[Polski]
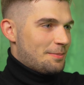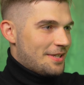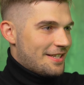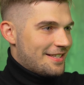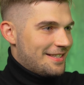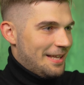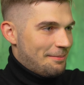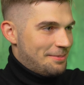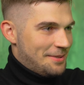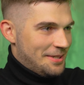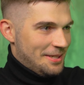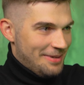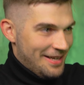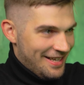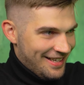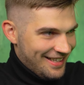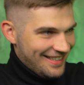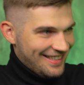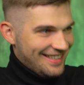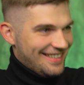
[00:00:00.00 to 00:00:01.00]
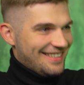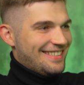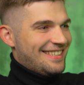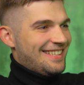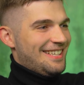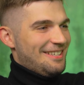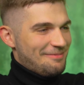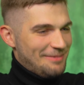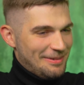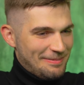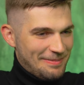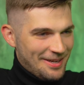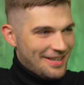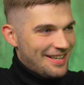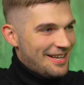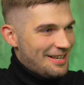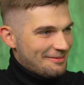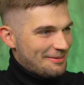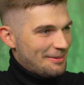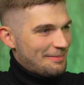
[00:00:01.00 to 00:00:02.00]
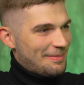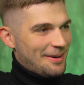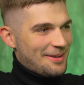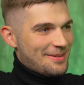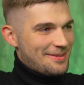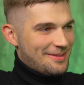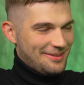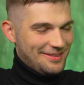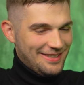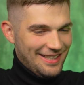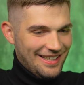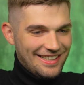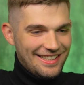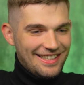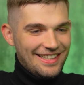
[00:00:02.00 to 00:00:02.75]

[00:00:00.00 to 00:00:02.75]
przestępczym. po, prostu, nie?